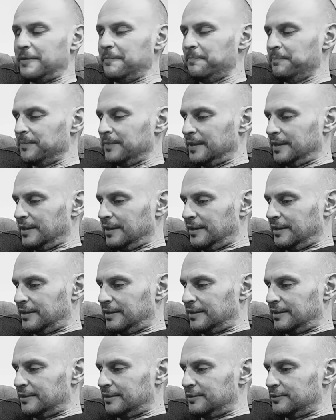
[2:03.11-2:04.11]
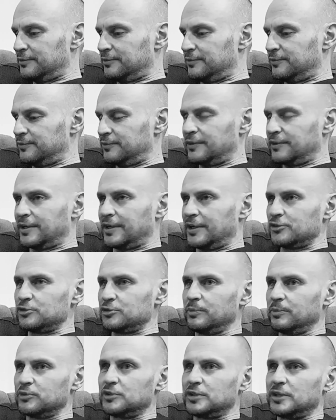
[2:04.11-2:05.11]
E, w
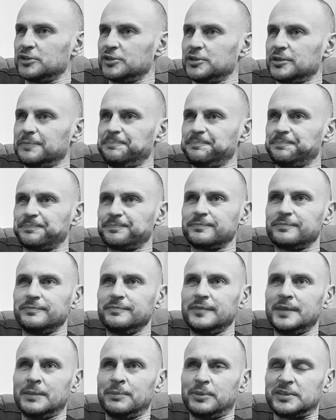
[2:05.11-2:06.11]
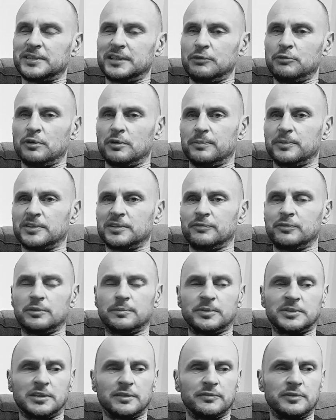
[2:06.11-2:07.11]
każdym bądź razie postanowiłem, postanowiłem,
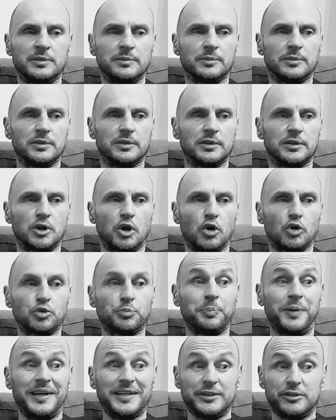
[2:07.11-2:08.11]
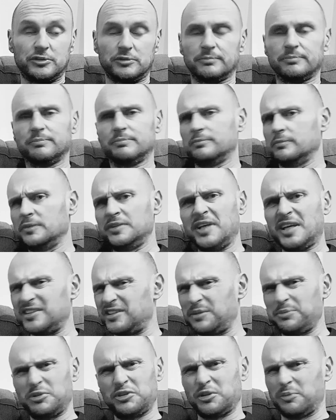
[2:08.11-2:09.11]
postanowiłem e, odpalić.
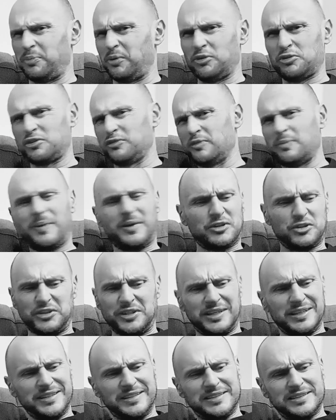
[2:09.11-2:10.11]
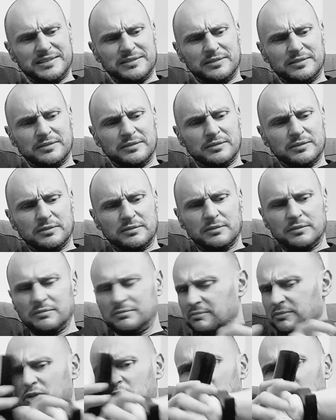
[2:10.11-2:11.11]
Język mi się plącze, wybaczcie, ale jest,
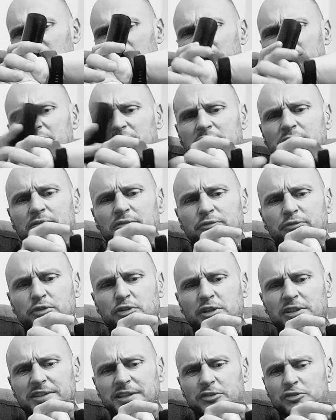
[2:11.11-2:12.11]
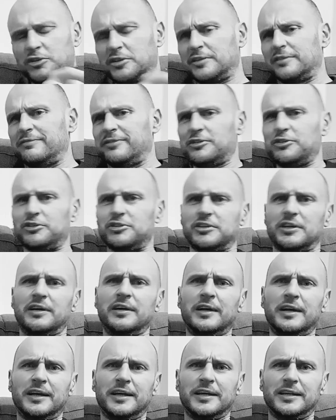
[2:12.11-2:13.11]
kurna, jest 23.20.
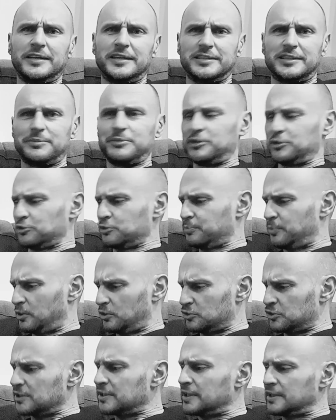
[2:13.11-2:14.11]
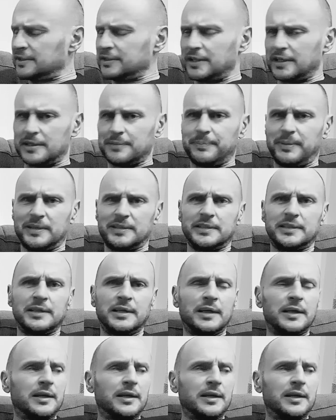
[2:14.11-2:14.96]
Język mi się już plącze, ten narypany.